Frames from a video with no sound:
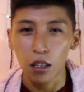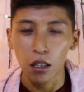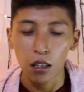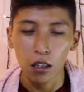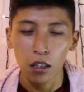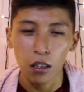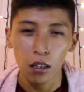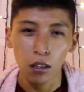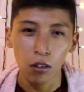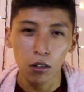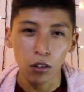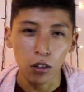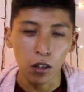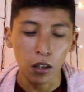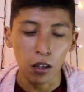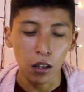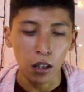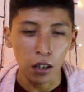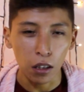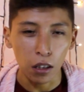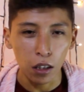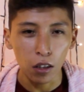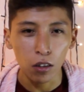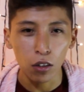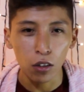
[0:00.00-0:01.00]
bueno, en
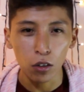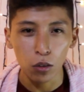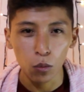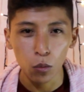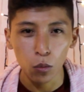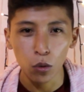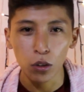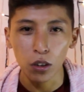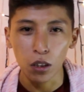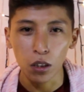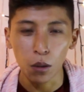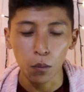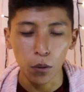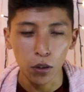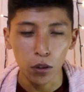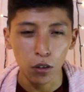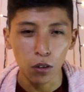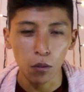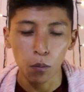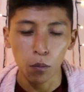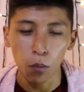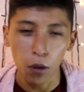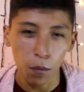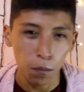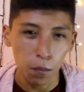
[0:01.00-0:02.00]
general de su música, pues no
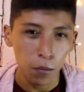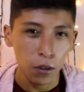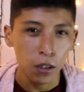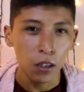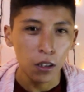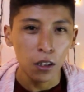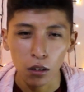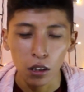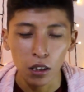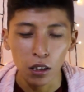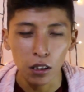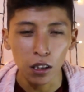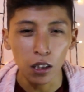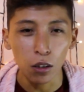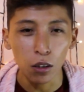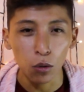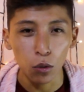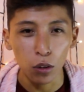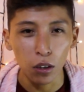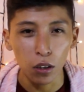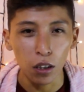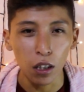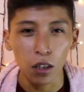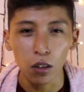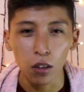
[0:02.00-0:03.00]
pop. Está
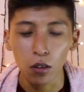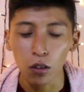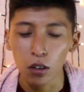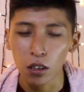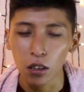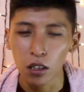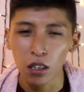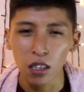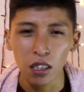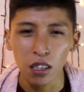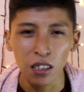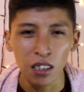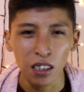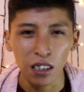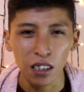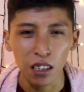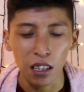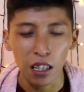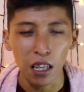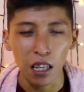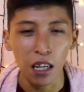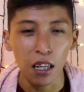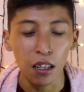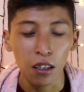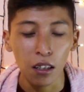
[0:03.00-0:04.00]
tuiteando y dice que
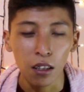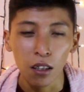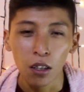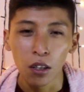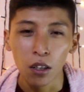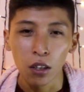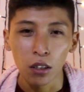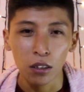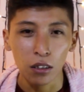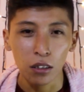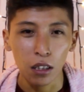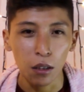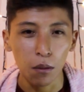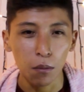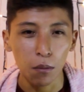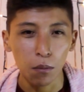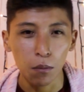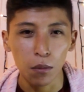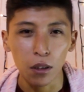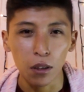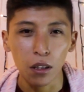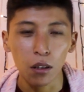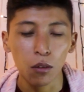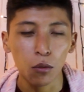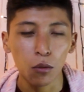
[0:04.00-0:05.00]
ya se
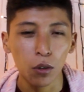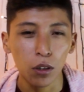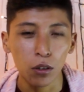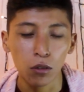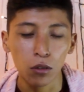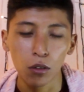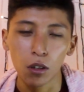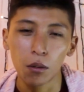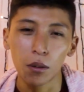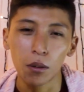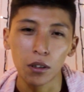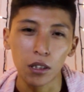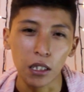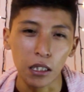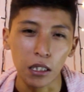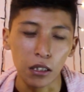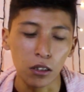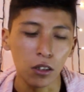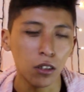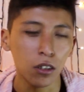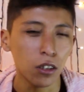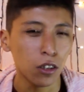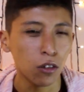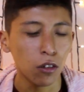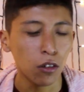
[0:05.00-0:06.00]
vienen pues, nuevas
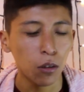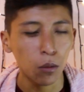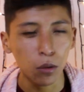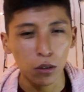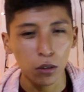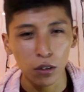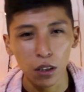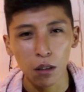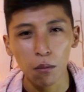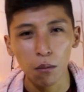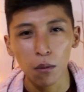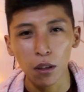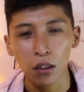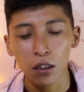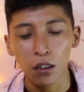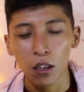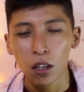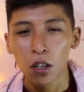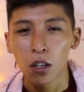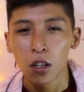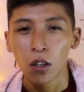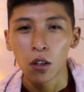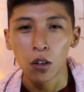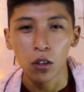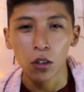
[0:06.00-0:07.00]
canciones, nuevos temas,
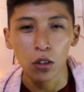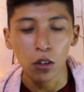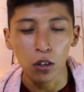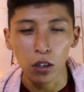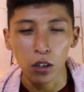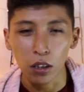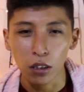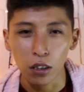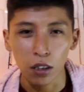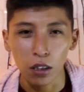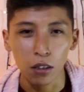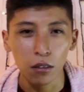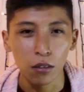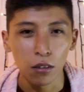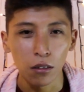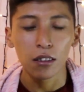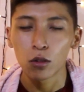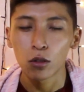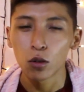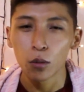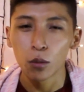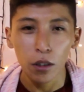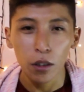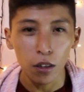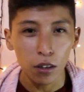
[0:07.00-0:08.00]
o yo que sé.
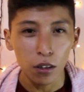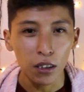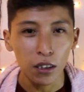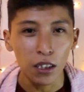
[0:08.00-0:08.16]
Su video ya está